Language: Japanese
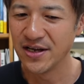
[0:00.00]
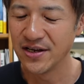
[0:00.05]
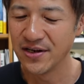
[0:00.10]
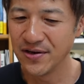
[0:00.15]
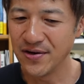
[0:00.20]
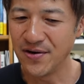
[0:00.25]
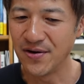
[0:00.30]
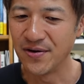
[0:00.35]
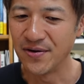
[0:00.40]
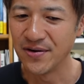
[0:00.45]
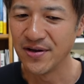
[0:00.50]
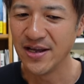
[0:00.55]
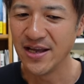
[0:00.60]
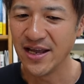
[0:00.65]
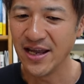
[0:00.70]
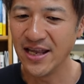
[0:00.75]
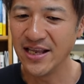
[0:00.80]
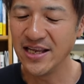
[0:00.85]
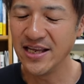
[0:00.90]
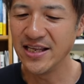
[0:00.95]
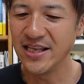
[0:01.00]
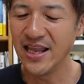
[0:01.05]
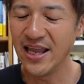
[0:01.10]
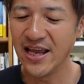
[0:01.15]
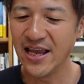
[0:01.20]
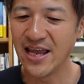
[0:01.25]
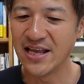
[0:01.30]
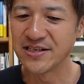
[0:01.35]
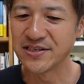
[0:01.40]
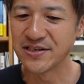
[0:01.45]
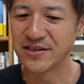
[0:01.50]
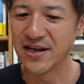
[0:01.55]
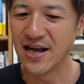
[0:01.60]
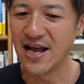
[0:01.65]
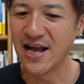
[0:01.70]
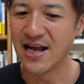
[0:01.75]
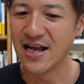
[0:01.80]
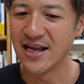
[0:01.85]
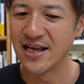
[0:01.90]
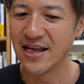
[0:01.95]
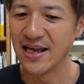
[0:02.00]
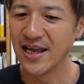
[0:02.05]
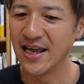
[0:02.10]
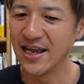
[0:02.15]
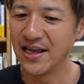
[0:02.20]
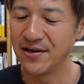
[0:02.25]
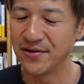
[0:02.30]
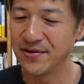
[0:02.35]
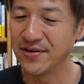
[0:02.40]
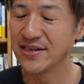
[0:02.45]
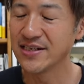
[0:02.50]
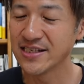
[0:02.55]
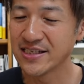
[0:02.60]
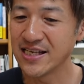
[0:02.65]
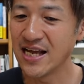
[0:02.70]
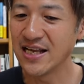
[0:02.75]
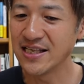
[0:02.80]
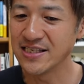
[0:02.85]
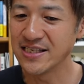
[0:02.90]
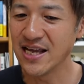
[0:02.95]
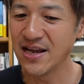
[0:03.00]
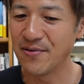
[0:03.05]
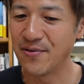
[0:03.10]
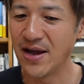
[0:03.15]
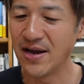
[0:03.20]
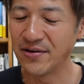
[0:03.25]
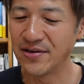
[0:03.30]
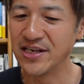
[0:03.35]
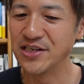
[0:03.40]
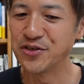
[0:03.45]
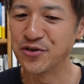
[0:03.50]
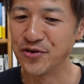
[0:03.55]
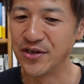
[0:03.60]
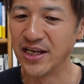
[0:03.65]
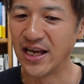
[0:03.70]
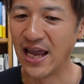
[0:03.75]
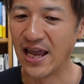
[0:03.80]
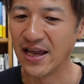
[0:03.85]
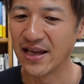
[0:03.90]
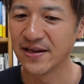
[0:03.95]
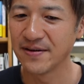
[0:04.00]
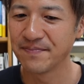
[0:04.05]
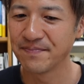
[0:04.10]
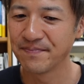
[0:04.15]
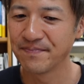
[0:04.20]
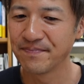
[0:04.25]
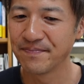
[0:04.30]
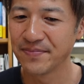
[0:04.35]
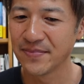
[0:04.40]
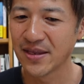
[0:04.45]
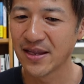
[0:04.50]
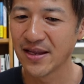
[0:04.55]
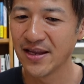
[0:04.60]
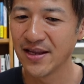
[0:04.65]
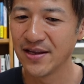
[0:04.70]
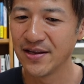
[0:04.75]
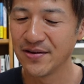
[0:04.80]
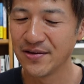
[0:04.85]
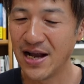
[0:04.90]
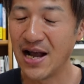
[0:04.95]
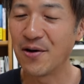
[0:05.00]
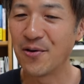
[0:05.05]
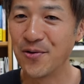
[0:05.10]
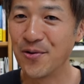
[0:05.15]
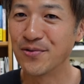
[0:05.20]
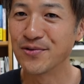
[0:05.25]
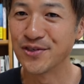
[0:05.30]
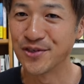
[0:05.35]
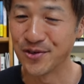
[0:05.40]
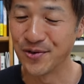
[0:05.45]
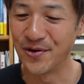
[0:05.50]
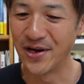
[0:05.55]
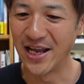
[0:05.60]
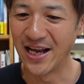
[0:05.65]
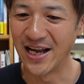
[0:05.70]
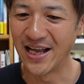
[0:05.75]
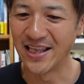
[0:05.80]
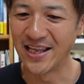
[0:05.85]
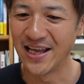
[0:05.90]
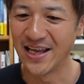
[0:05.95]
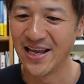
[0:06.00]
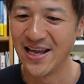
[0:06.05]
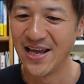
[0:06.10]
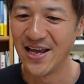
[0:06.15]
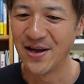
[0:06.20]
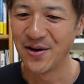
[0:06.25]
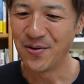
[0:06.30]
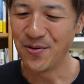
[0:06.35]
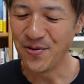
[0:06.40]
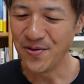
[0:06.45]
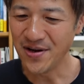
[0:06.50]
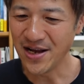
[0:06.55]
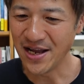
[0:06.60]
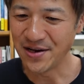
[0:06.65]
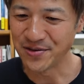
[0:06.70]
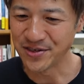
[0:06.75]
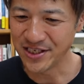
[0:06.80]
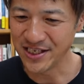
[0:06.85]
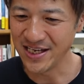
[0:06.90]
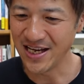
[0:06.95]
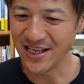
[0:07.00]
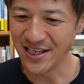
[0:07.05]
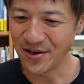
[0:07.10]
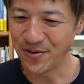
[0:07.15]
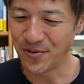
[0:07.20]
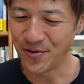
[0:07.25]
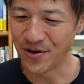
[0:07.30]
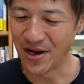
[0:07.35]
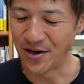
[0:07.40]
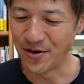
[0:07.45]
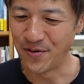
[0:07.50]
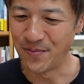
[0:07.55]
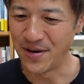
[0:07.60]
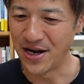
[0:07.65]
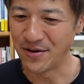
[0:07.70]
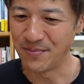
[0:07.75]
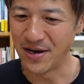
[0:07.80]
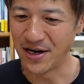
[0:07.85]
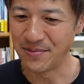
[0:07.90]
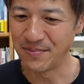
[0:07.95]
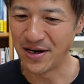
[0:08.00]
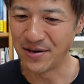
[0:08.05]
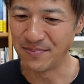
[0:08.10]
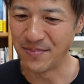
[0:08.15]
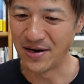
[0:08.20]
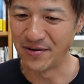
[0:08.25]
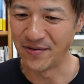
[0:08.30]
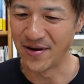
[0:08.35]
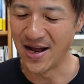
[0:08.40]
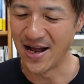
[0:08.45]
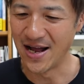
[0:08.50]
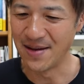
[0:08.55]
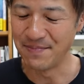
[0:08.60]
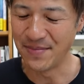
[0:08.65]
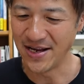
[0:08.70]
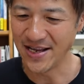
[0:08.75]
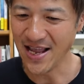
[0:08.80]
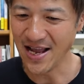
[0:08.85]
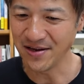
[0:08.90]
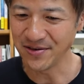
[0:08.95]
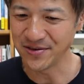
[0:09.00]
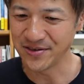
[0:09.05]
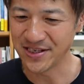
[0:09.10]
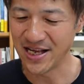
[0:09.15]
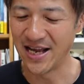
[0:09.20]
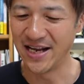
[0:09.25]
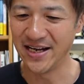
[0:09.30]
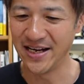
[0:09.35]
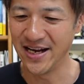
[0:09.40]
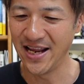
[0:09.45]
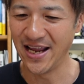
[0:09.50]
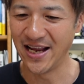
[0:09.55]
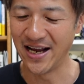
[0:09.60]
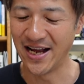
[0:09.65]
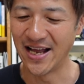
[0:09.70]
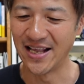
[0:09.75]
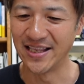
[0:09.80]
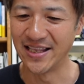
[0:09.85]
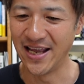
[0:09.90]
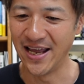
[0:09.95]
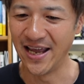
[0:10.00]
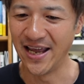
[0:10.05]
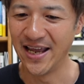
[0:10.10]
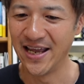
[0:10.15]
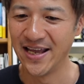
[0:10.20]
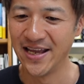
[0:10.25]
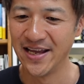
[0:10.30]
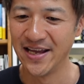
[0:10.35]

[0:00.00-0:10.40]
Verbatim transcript: の認定件数が、3522件。過去45年間で。今回の新型コロナの○○○○は、約3年間で